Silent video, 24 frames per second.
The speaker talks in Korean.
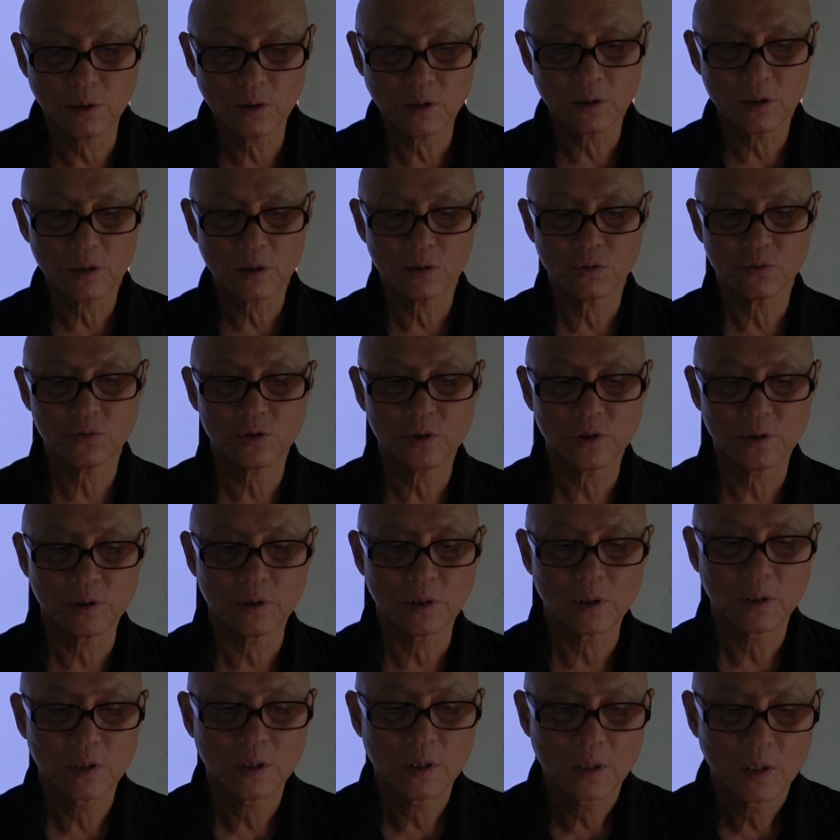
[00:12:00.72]
어떤
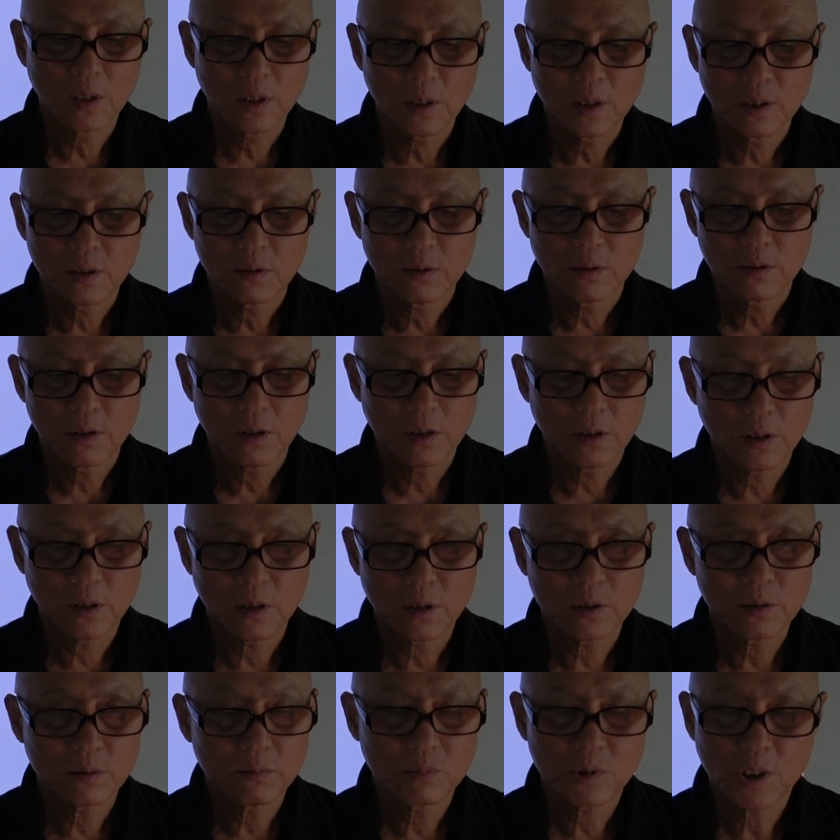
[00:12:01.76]
경우는
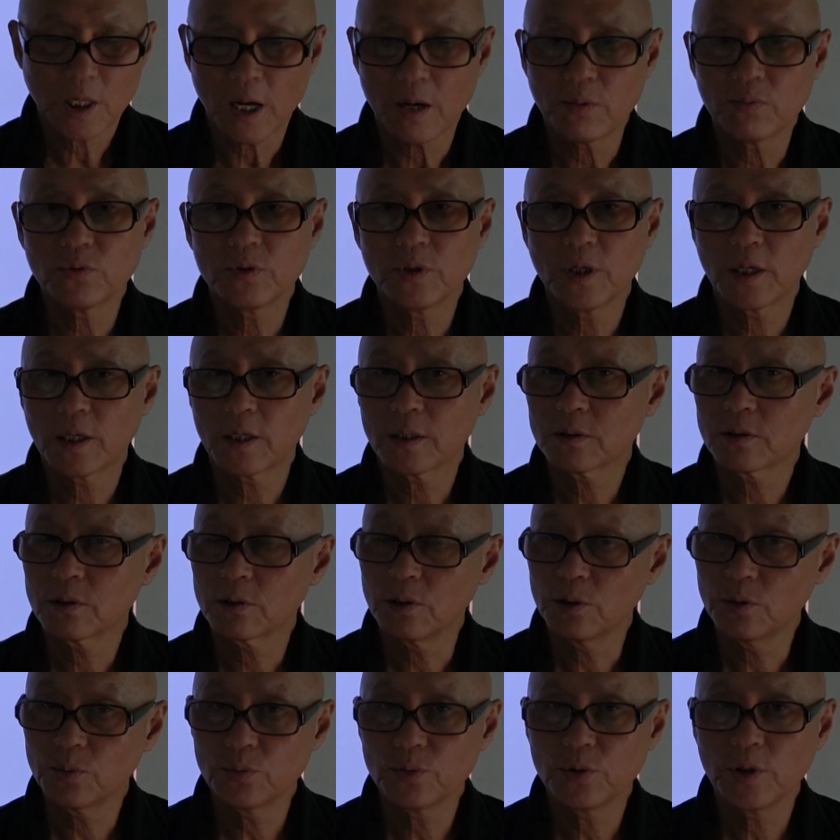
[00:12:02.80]
어 4분의 1에서
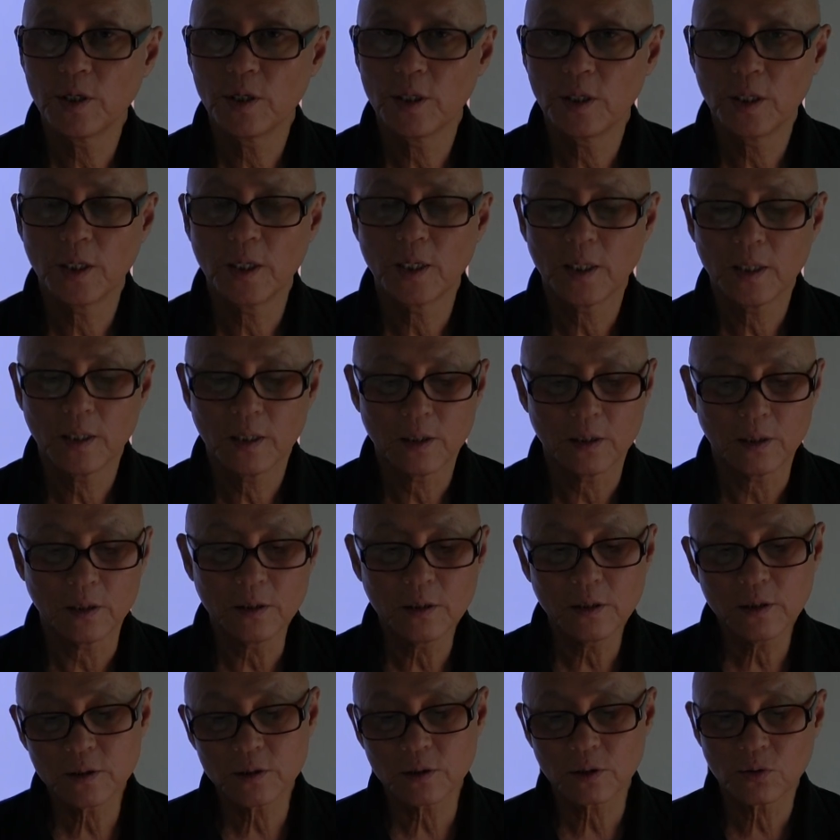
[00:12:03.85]
2분의 1이
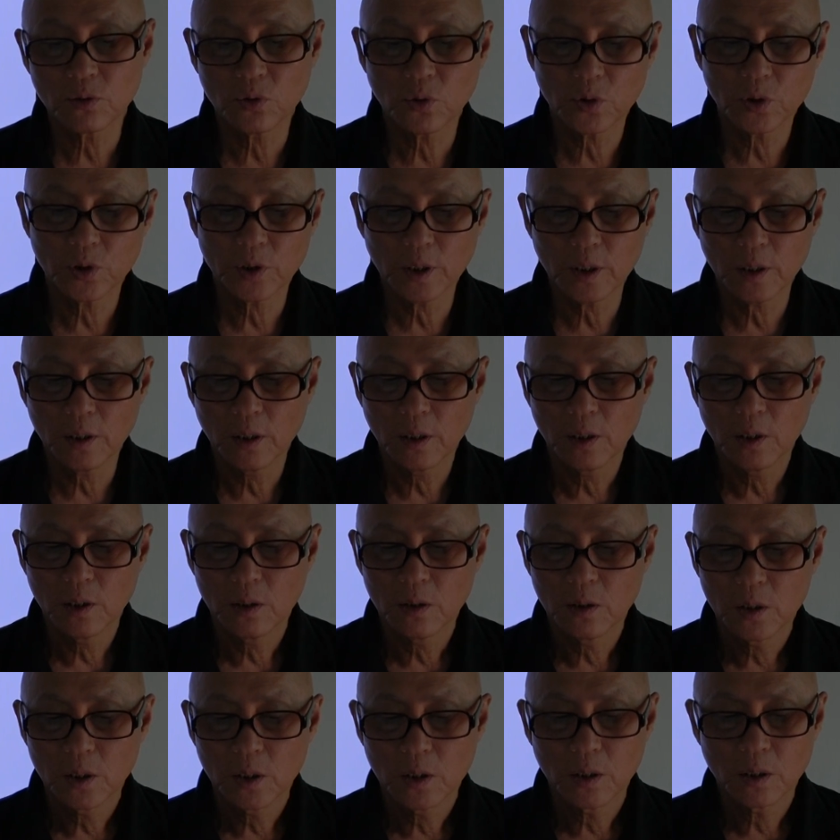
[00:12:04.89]
어느 정도의
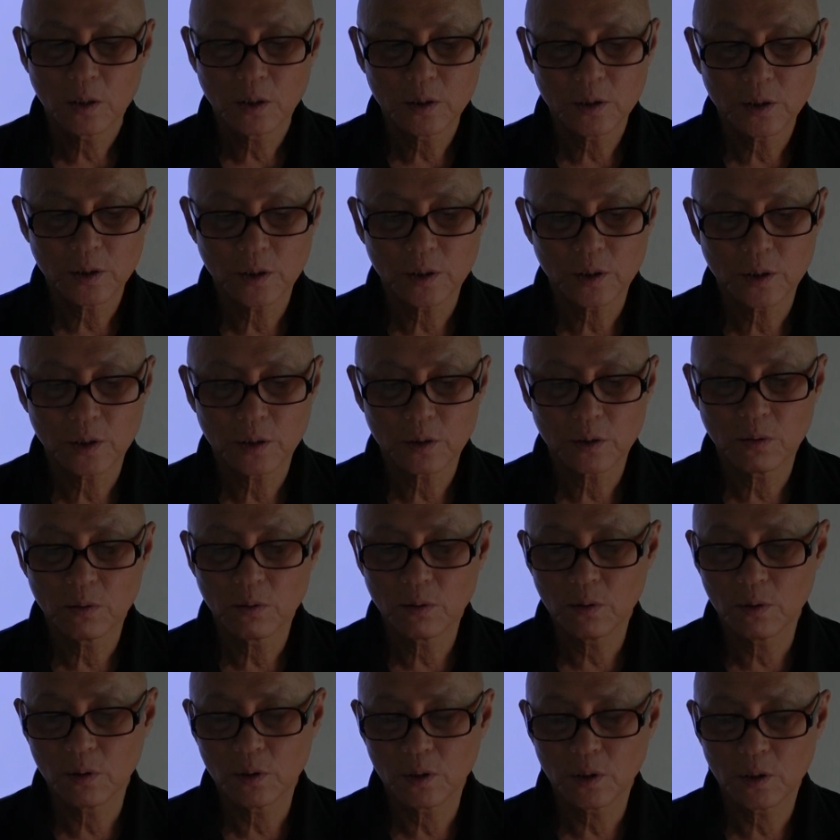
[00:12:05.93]

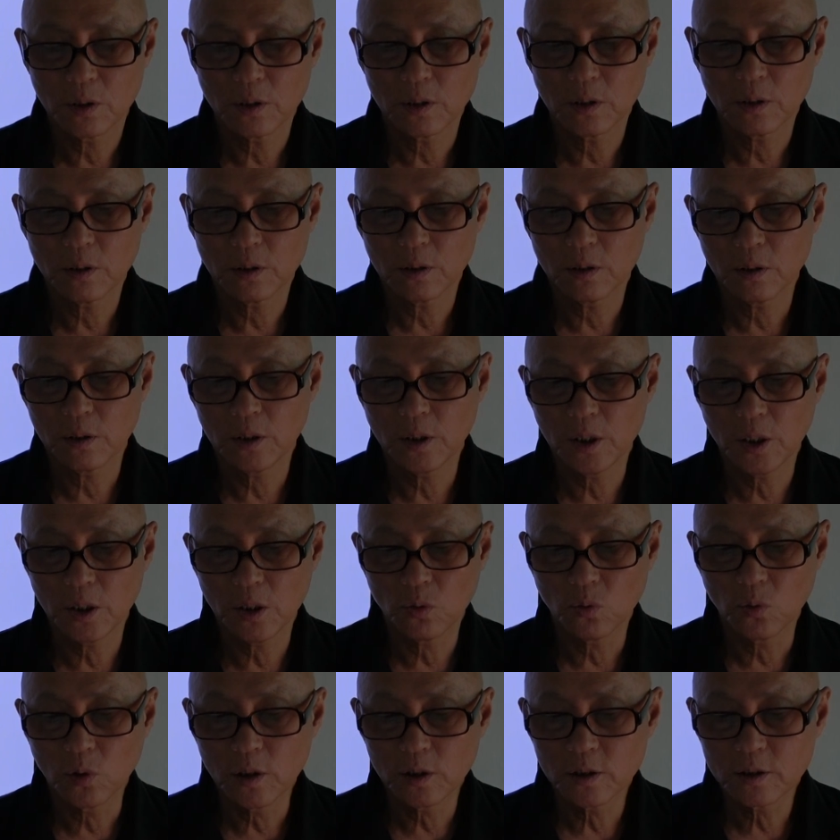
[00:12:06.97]
그이
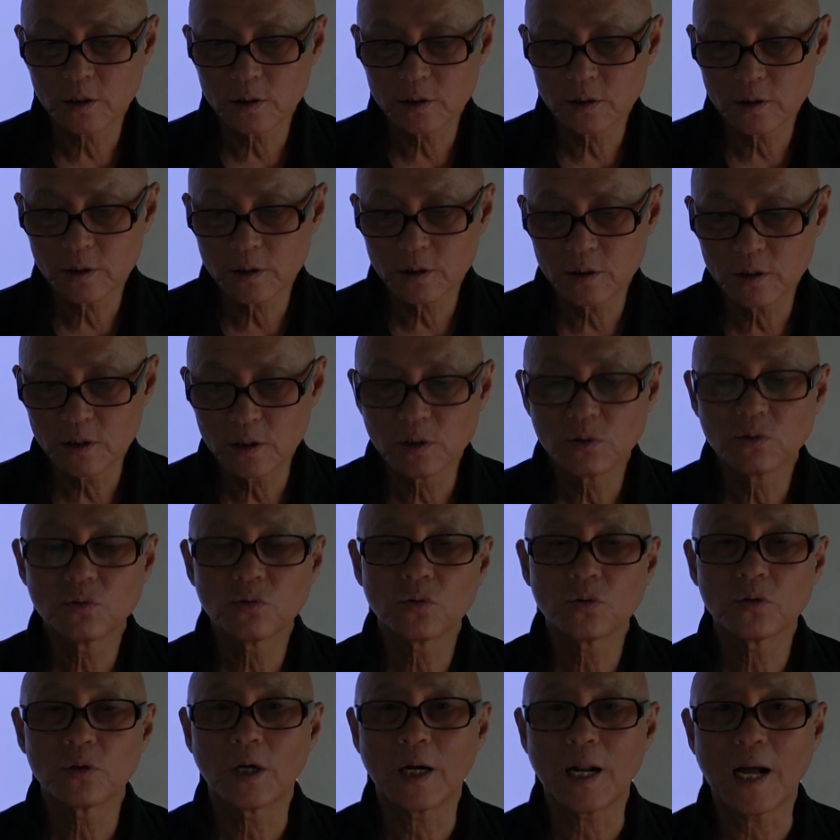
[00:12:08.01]
월경전
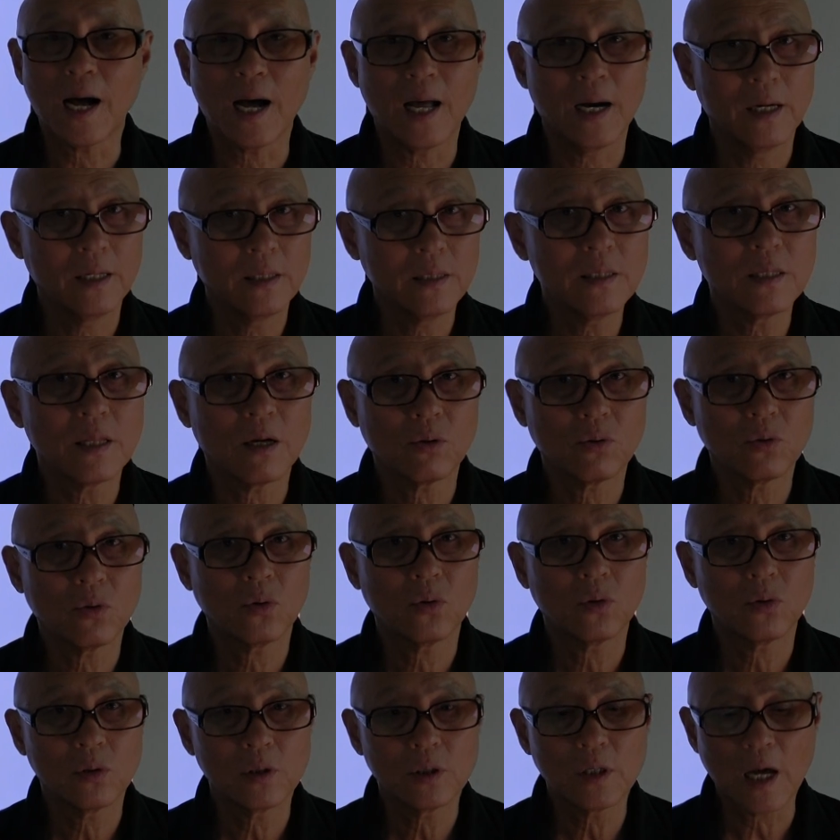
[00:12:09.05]
증후군을
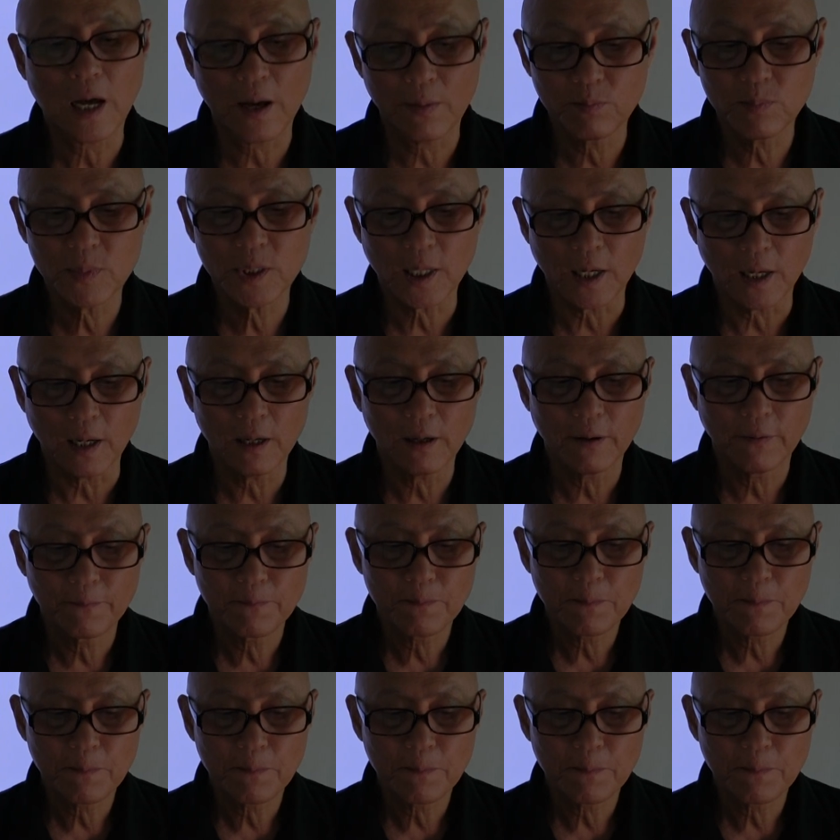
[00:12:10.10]
앓는다고는 합니다.